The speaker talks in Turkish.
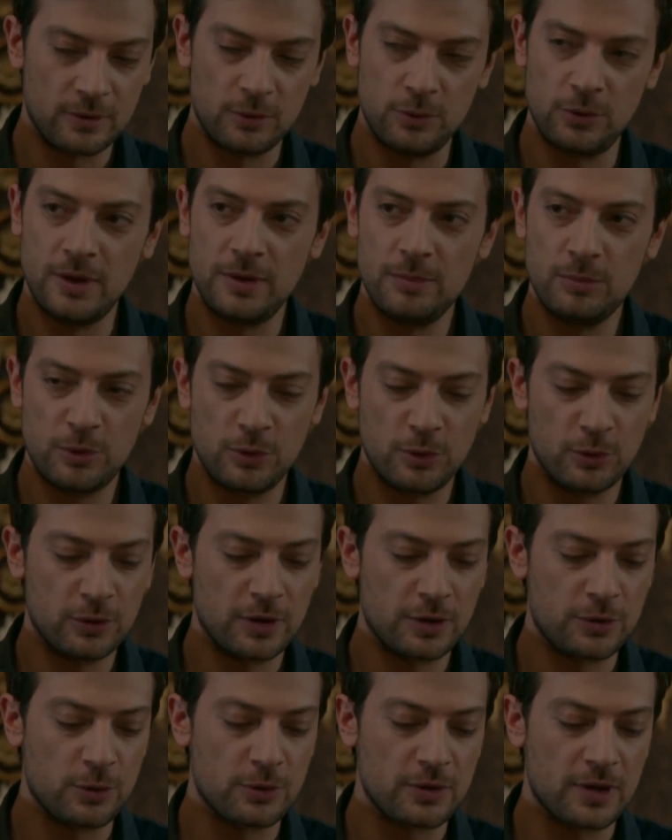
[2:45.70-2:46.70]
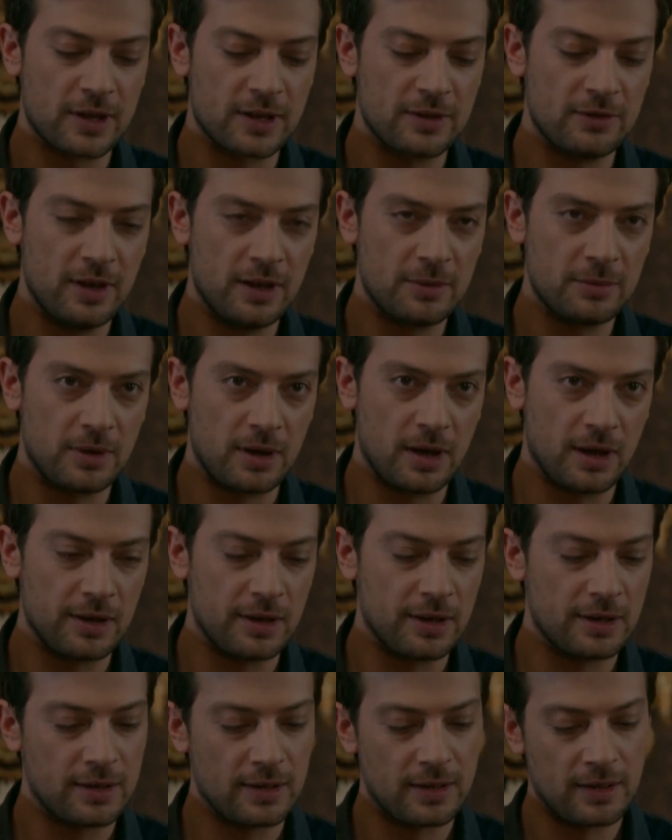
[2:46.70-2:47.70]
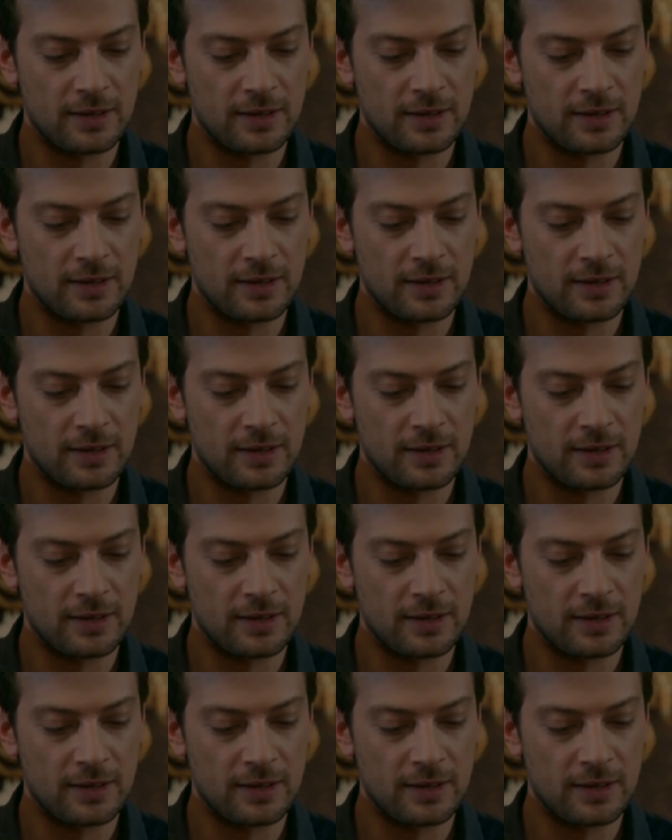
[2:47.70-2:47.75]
Güney'in bu konuda söz hakkı var mı? Hayret.